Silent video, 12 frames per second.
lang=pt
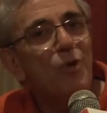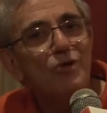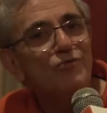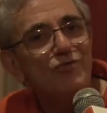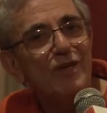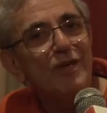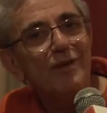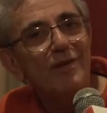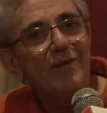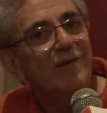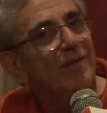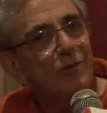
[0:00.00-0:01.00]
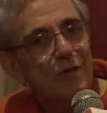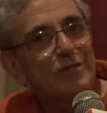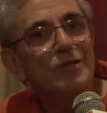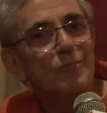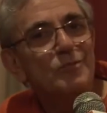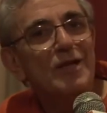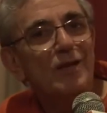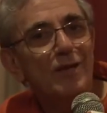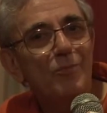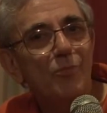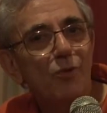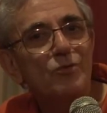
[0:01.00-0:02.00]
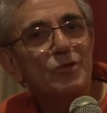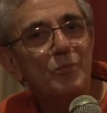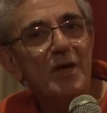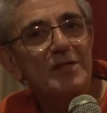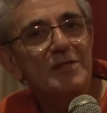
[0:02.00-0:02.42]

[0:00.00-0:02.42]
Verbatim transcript: pode vir que nós estamos aqui prontos para